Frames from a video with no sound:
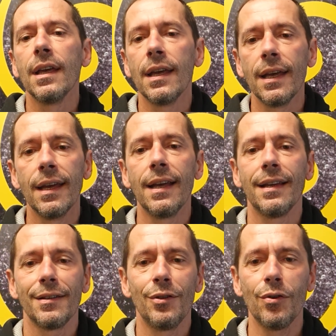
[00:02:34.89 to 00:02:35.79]

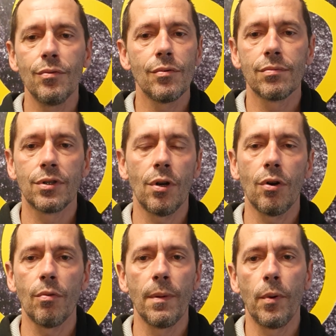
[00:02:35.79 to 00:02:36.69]
Eh, non
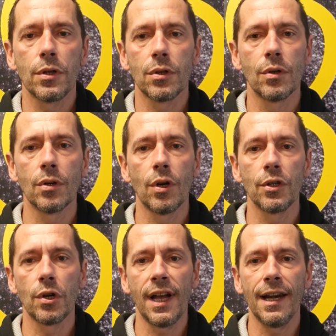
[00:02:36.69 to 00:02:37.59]
so come possono
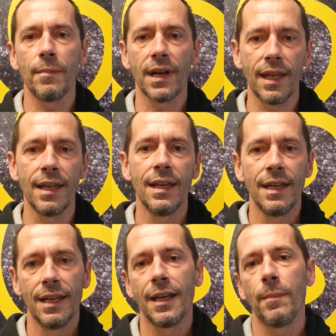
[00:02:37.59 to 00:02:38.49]
ancora giocare perché,
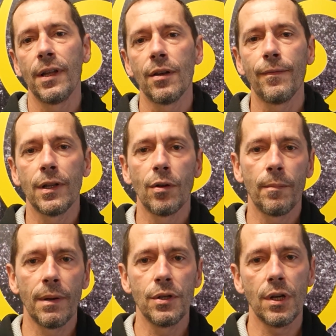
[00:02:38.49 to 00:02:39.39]
ripeto, hanno fatto
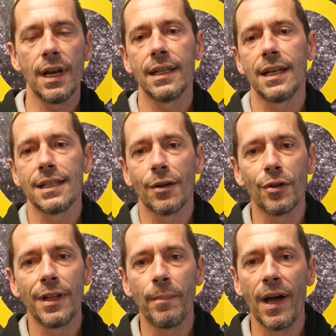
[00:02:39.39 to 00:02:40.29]
la prima giornata, la
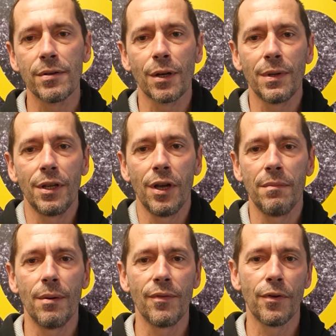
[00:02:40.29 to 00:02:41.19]
seconda pausa, quindi noi
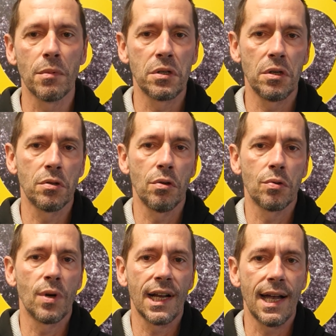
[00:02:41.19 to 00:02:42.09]
abbiamo informazioni solo
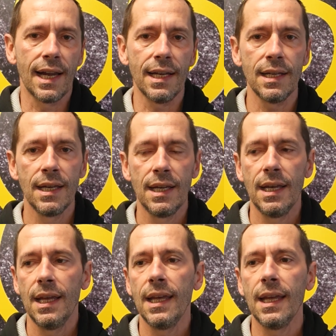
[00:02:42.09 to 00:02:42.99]
su una gara
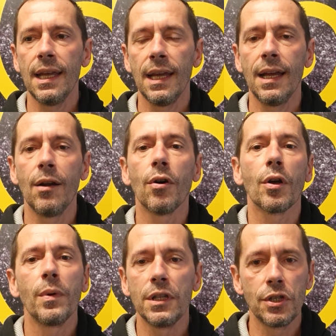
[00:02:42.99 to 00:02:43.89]
e
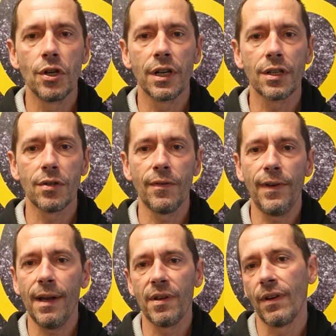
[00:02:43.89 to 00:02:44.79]
loro a 15 giorni che sono
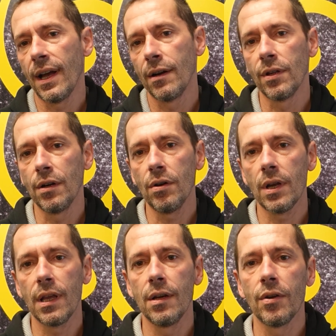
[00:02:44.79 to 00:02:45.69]
fermi verranno da
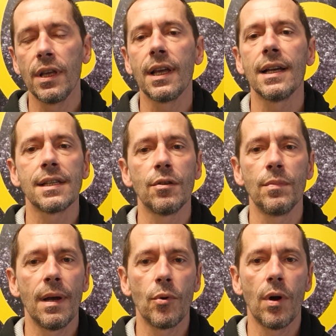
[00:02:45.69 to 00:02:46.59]
noi, noi in casa
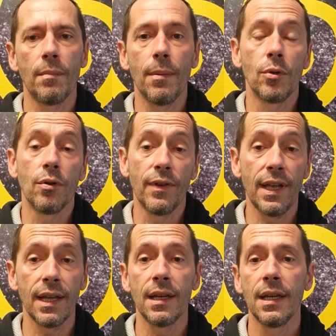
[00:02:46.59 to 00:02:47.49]
dobbiamo, abbiamo il
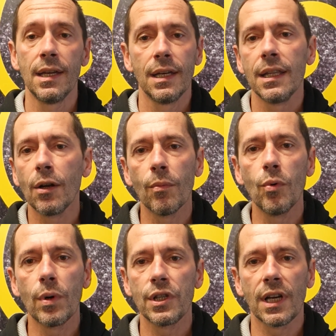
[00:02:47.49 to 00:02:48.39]
dovere di
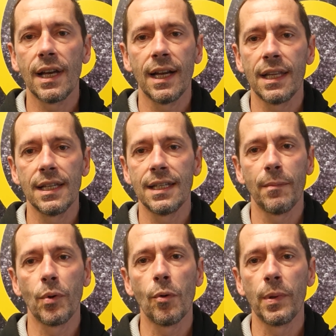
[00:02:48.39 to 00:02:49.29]
comunque cercare di
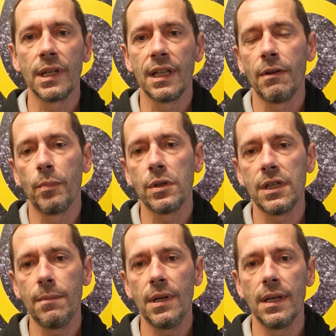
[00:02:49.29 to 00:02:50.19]
essere più competitivi
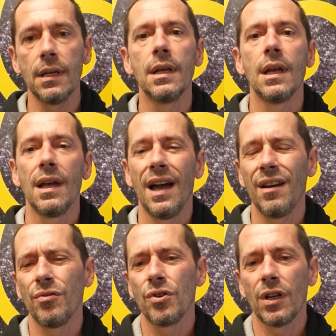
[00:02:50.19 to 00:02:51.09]
possibili,
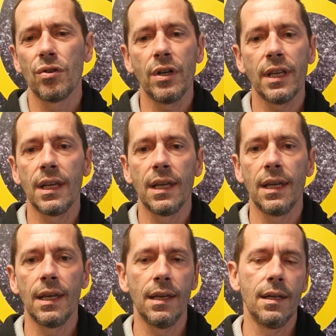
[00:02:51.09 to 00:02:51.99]
hanno
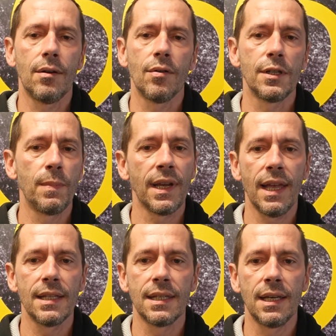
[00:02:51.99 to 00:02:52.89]
giocatori con
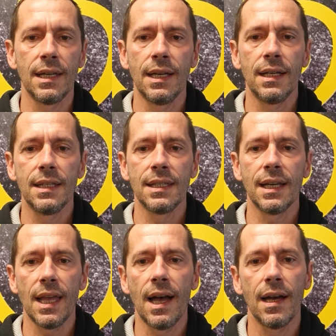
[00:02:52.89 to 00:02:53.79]
esperienze di
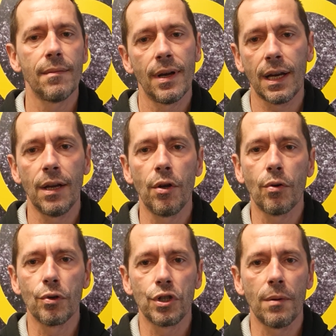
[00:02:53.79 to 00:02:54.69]
Serie A che noi
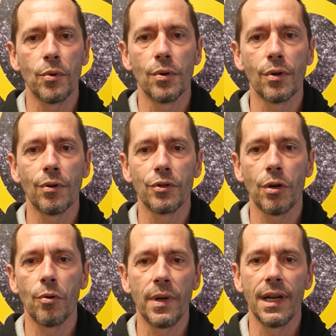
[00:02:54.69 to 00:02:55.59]
conosciamo,
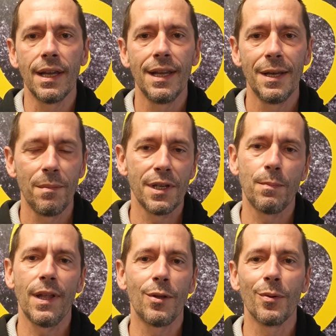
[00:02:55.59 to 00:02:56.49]
conosciamo bene. Mi
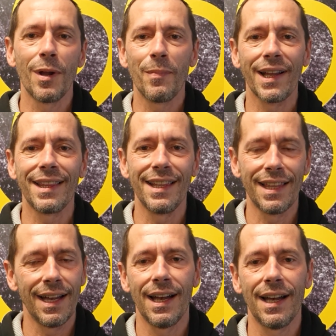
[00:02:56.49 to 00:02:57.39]
aspetto una
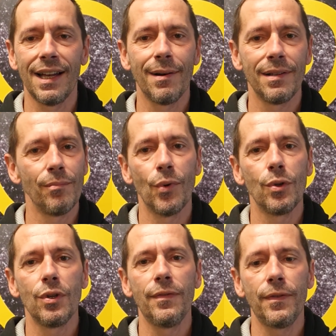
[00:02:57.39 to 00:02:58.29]
partita
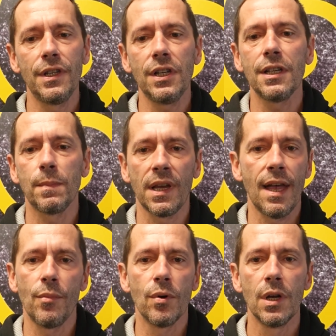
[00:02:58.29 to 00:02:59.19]
molto difficile,
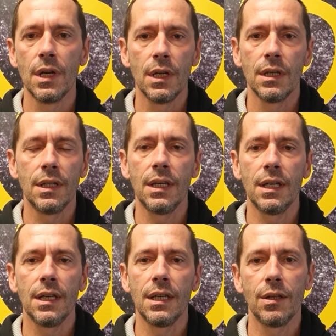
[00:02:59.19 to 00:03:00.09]
speriamo
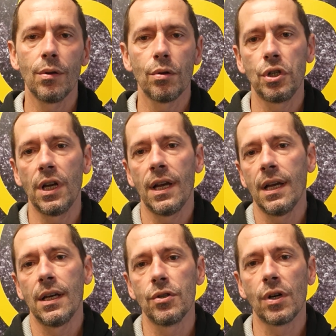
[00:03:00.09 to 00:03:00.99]
di, di riuscire
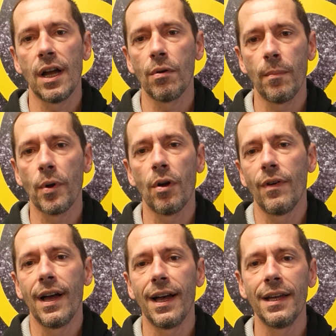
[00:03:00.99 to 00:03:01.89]
a giocare una
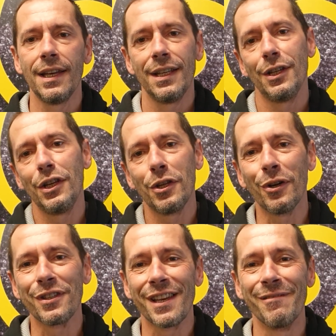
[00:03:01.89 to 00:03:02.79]
prova
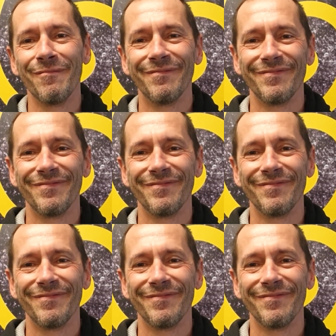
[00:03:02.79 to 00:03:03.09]
dignitosa.